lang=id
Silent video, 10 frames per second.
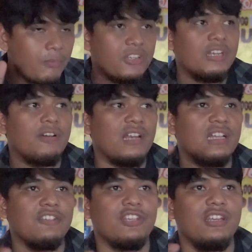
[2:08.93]
bisa
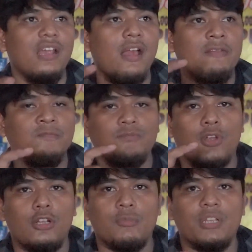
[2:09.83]
divariatif jadi
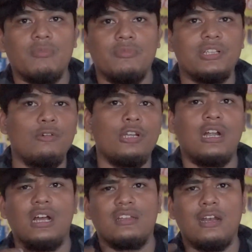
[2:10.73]
kalau teman-teman misalnya udah
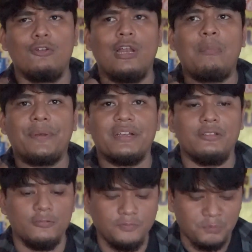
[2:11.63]
nggak terlalu lapar
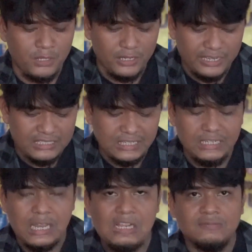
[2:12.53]
gitu ini kayak saya
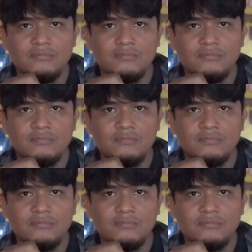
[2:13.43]
nih